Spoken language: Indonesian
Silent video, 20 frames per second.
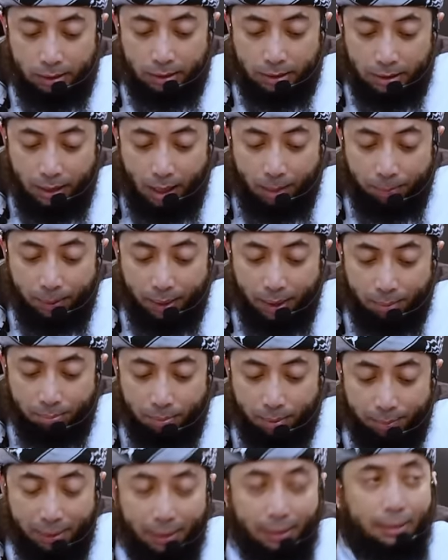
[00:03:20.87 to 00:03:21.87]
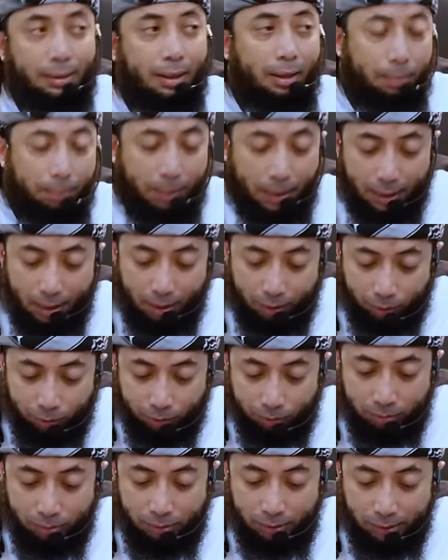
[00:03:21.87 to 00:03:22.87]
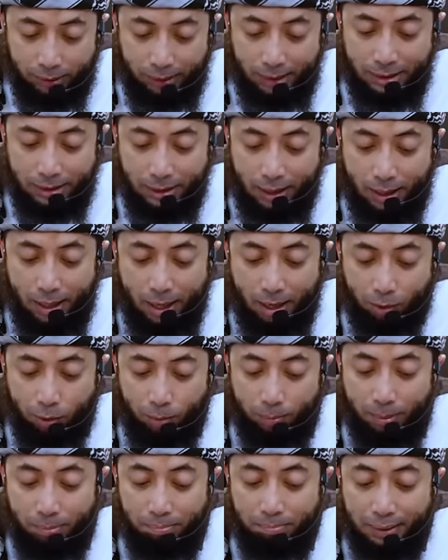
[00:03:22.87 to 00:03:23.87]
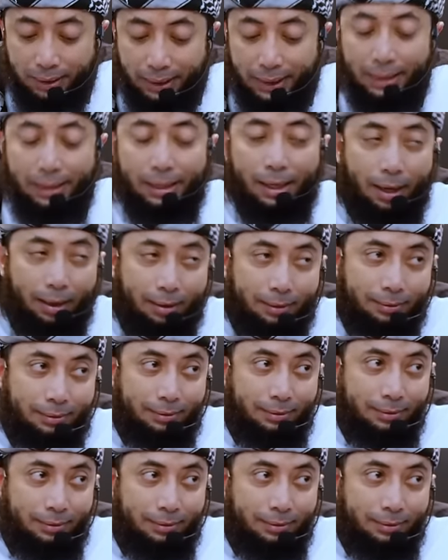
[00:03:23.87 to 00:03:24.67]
Siapa yang meminta kepadaku, niscaya aku memberinya.